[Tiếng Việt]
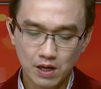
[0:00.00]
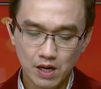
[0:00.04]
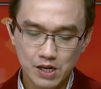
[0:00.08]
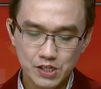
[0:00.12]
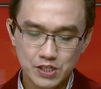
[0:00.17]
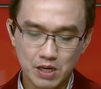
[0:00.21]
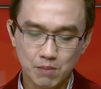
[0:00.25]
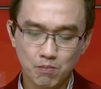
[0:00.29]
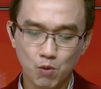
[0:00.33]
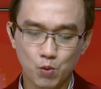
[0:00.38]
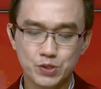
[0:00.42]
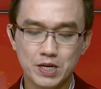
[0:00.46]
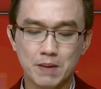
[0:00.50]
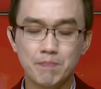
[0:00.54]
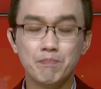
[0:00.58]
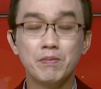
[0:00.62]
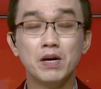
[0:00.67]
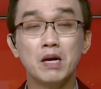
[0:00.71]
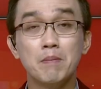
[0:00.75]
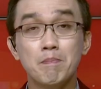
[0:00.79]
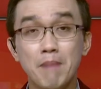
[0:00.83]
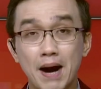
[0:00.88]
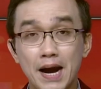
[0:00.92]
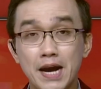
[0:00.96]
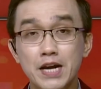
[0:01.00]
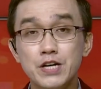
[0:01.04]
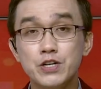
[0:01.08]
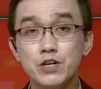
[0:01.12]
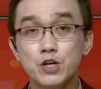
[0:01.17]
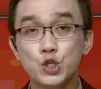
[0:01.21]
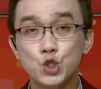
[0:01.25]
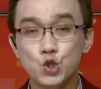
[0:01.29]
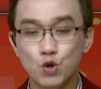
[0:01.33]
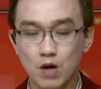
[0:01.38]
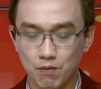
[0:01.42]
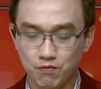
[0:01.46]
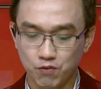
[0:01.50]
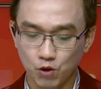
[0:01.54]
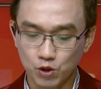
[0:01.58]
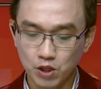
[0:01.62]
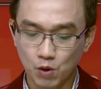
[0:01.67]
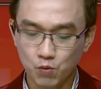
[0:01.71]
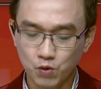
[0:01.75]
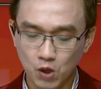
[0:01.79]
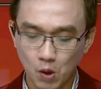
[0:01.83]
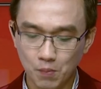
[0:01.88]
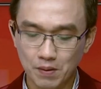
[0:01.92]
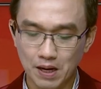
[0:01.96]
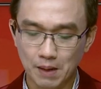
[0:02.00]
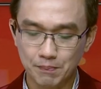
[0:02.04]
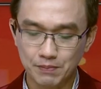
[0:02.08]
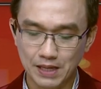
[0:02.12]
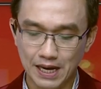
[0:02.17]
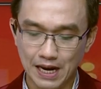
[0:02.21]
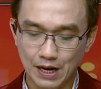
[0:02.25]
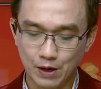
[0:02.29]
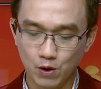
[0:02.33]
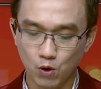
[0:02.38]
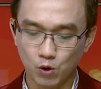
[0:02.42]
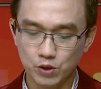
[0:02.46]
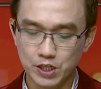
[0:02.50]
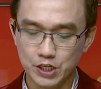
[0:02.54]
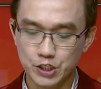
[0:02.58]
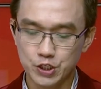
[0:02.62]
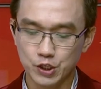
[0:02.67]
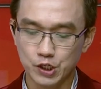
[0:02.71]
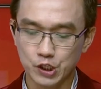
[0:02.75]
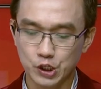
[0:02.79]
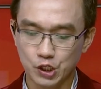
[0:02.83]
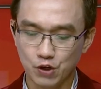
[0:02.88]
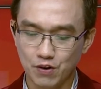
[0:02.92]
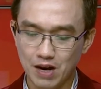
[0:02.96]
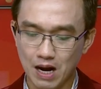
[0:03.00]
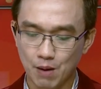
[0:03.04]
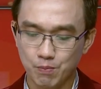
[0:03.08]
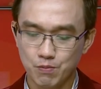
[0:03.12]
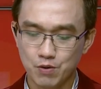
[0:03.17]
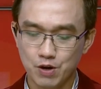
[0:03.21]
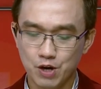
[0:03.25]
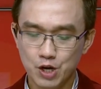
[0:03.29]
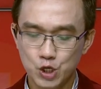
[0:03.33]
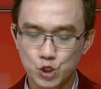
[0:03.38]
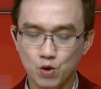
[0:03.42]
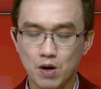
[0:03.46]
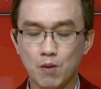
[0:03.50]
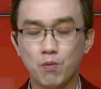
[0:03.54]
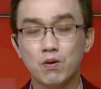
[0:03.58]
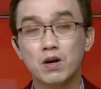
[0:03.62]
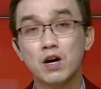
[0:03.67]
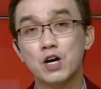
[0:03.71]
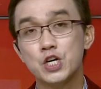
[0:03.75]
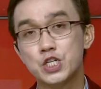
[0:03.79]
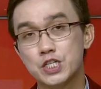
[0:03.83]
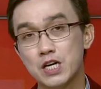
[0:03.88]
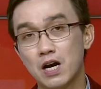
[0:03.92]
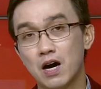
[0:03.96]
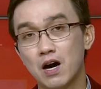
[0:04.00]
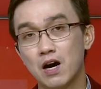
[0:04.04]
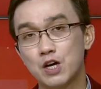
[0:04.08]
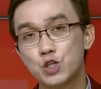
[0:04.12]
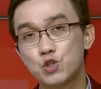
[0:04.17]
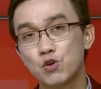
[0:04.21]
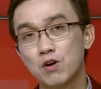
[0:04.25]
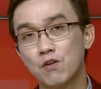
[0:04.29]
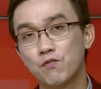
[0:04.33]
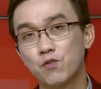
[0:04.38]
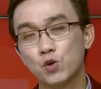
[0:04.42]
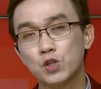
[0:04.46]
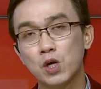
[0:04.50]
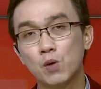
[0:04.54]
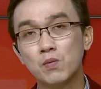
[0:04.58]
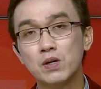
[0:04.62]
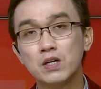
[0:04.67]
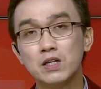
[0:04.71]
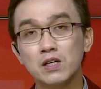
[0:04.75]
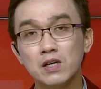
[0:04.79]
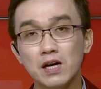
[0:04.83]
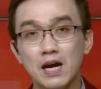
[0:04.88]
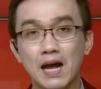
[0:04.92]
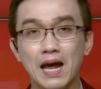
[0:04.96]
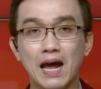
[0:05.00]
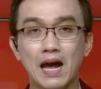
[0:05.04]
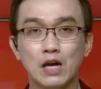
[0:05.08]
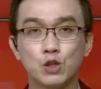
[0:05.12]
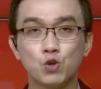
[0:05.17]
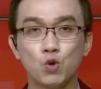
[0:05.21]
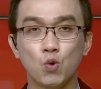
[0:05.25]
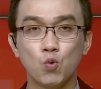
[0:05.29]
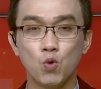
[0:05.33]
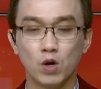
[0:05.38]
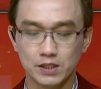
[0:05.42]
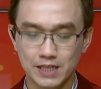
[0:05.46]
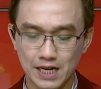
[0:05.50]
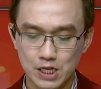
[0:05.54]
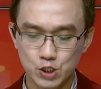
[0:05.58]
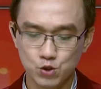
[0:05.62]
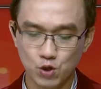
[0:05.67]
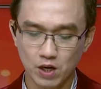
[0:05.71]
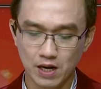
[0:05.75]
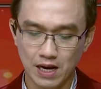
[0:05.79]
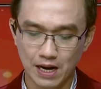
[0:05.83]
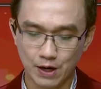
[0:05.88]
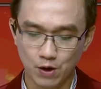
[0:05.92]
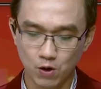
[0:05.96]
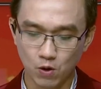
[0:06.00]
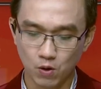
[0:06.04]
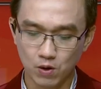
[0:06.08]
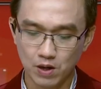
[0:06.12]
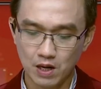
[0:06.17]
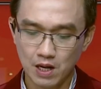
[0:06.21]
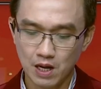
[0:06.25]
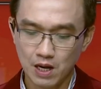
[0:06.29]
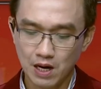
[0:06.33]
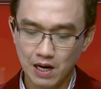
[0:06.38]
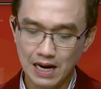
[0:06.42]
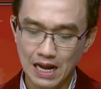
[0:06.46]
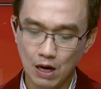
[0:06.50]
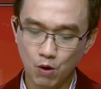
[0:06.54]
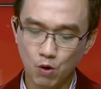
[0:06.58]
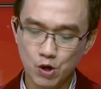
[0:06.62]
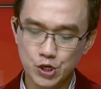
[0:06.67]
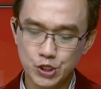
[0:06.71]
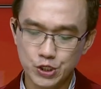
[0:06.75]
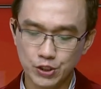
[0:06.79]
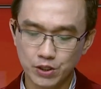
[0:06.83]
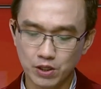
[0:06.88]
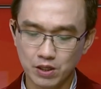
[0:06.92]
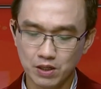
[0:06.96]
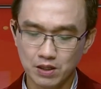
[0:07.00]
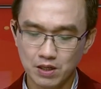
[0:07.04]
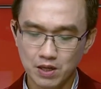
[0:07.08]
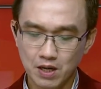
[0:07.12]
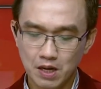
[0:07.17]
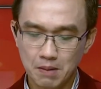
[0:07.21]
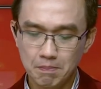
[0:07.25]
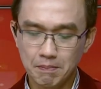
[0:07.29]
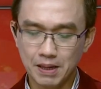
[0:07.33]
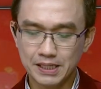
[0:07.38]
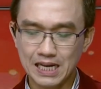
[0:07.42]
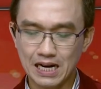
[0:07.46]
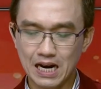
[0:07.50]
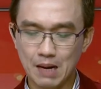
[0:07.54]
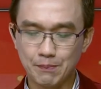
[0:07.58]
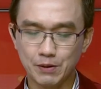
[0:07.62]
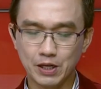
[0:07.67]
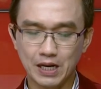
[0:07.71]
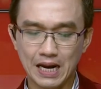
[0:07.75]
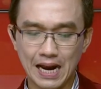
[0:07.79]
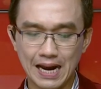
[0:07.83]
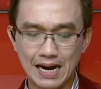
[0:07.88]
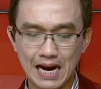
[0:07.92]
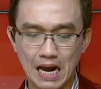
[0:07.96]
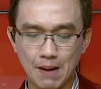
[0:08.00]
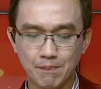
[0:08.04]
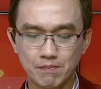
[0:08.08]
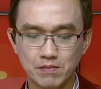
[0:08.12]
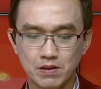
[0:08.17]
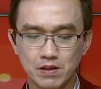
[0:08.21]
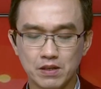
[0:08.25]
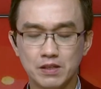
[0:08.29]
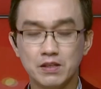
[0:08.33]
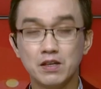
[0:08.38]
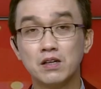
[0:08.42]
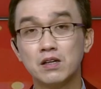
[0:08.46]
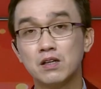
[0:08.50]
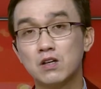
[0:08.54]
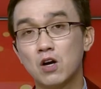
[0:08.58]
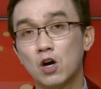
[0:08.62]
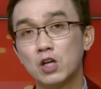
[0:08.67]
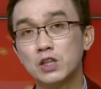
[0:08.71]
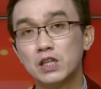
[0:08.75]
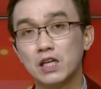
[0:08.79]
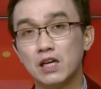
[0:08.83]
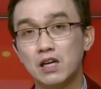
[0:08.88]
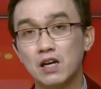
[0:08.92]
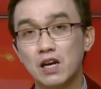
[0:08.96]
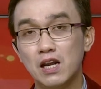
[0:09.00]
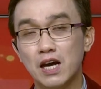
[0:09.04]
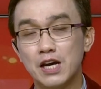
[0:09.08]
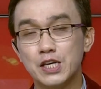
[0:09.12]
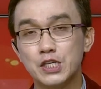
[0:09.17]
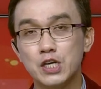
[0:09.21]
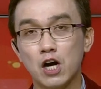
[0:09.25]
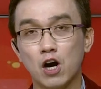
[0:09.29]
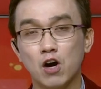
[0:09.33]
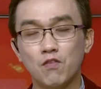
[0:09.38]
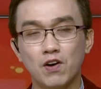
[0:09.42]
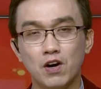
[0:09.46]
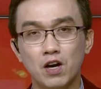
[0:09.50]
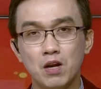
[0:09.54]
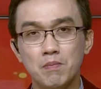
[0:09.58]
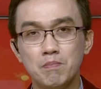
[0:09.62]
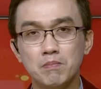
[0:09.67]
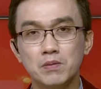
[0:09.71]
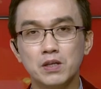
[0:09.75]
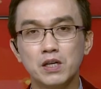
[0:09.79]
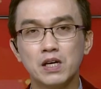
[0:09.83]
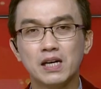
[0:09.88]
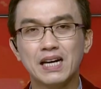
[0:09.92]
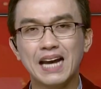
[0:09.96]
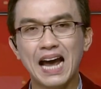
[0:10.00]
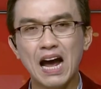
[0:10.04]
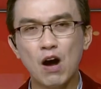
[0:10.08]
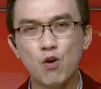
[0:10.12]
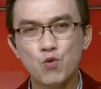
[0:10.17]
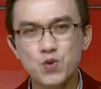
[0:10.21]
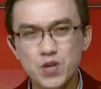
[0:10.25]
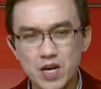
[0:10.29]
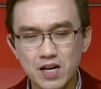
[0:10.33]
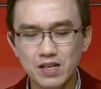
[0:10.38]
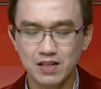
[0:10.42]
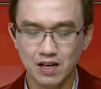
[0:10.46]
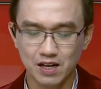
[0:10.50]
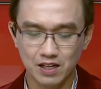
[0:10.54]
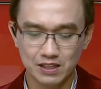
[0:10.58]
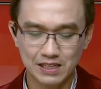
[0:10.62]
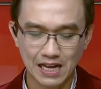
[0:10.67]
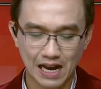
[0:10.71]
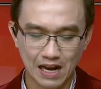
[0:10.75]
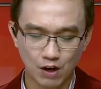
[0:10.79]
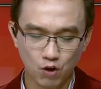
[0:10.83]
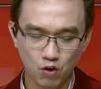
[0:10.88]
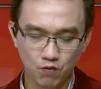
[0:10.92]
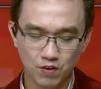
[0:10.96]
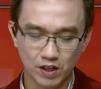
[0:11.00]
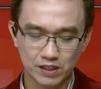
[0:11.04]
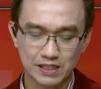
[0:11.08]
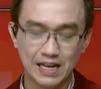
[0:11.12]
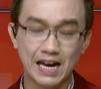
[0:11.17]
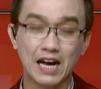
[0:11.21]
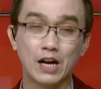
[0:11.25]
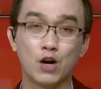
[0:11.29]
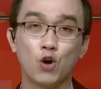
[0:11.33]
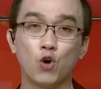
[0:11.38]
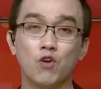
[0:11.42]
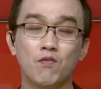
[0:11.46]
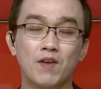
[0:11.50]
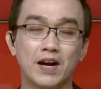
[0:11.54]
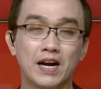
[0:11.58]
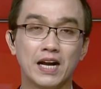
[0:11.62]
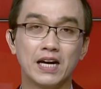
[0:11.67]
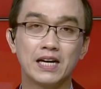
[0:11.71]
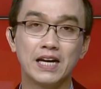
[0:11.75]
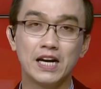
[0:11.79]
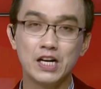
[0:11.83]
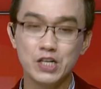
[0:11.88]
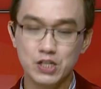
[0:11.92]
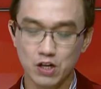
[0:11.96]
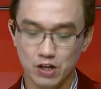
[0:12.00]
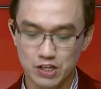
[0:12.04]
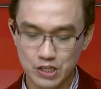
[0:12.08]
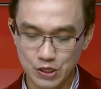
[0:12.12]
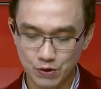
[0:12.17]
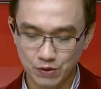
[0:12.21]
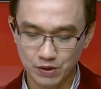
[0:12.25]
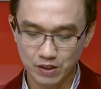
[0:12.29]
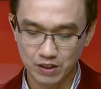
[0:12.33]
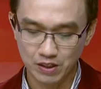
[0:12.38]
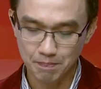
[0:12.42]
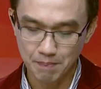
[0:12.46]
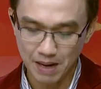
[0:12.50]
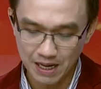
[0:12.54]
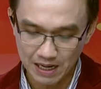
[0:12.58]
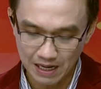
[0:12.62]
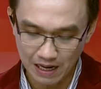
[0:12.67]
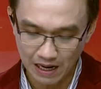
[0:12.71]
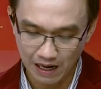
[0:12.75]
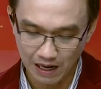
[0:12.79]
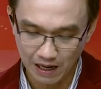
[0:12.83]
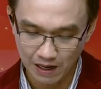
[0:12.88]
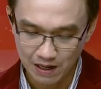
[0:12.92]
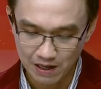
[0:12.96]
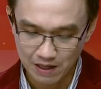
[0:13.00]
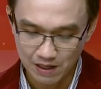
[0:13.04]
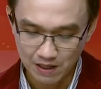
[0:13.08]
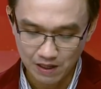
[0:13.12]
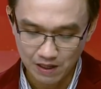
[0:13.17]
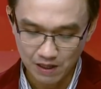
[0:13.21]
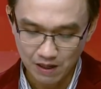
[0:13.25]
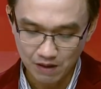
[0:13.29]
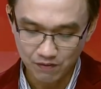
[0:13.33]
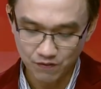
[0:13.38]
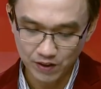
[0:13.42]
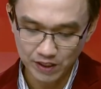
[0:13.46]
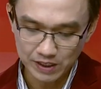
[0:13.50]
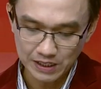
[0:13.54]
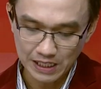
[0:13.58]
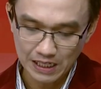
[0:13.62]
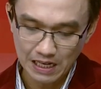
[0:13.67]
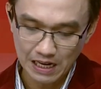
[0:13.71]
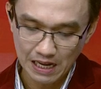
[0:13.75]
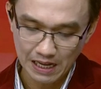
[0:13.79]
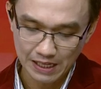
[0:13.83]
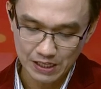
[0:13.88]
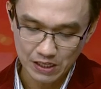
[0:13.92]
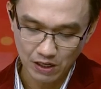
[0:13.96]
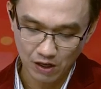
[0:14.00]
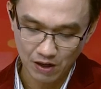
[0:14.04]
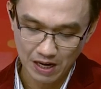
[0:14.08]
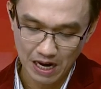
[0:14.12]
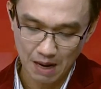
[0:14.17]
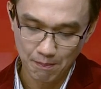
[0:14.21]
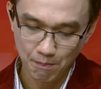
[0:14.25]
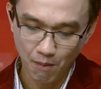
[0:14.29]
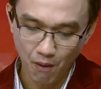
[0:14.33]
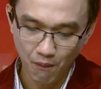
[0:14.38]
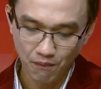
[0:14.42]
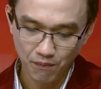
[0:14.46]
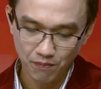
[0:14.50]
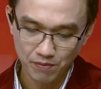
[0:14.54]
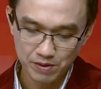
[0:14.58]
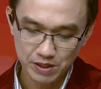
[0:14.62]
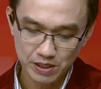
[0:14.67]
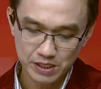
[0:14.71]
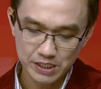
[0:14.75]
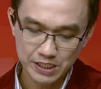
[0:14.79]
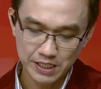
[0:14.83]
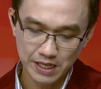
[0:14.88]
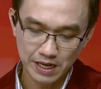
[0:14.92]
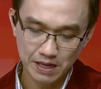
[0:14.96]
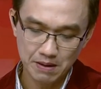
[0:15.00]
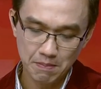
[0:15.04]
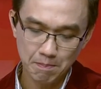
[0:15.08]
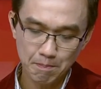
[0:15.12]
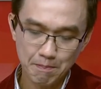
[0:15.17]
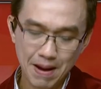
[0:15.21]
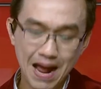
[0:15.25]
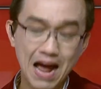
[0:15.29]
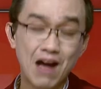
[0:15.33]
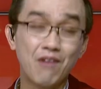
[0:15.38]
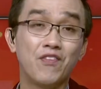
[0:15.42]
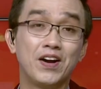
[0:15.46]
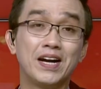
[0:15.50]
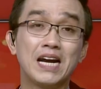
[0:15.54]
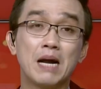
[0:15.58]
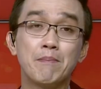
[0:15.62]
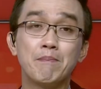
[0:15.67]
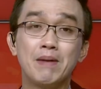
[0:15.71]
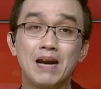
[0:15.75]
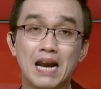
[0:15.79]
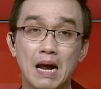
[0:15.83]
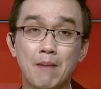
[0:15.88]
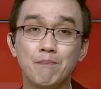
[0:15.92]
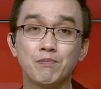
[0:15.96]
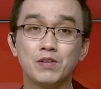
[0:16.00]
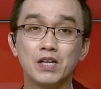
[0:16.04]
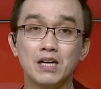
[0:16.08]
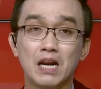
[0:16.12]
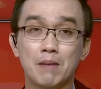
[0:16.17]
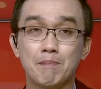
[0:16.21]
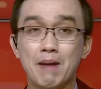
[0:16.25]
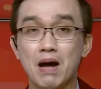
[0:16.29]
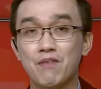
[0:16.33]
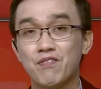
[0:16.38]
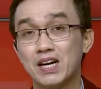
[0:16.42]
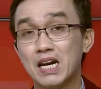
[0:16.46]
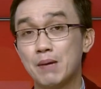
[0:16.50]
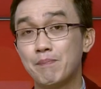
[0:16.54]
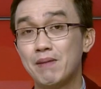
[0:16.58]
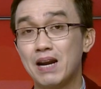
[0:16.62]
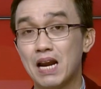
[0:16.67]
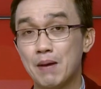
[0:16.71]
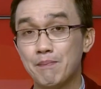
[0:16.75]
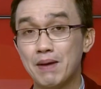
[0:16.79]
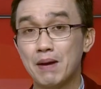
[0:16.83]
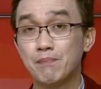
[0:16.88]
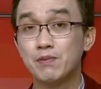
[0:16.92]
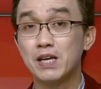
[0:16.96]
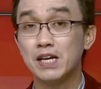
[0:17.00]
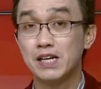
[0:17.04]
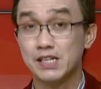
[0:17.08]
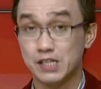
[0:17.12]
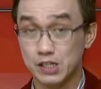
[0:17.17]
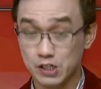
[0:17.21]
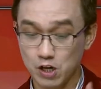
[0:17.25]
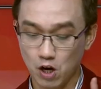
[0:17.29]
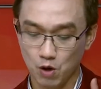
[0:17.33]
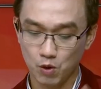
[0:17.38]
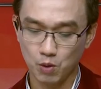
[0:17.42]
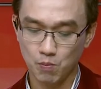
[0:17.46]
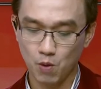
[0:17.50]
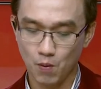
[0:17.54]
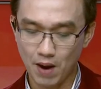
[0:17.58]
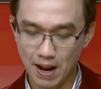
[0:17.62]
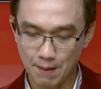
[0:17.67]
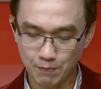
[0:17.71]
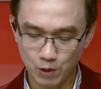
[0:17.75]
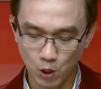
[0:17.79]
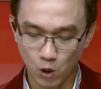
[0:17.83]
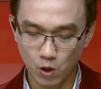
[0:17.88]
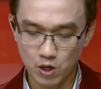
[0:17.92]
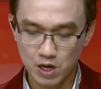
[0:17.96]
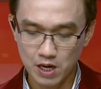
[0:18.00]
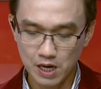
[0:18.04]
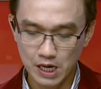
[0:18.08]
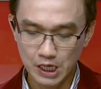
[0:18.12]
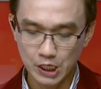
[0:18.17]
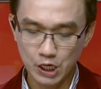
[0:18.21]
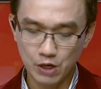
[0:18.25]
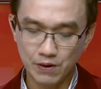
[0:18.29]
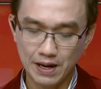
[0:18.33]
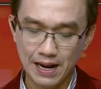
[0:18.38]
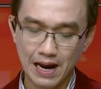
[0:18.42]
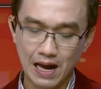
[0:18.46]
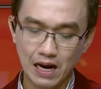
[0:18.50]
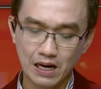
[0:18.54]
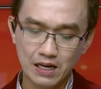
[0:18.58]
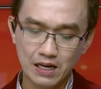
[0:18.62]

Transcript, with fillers: Trong 117 trường trung học phổ thông công lập tại Hà Nội thì trường tiểu học trung học cơ sở, trung học phổ thông Khương Hà thuộc quận Thanh Xuân, Hà Nội là ngôi trường mới thành lập được 2 năm nhưng có tỷ lệ chọi vào lớp 10 cao nhất ở tại khu vực tại Hà Nội và đã khiến cho nhiều người bất ngờ với tỷ lệ chọi là một trên 3,55 tức là 3,55 em thi thì chỉ chọn được một em thôi. Điều này đã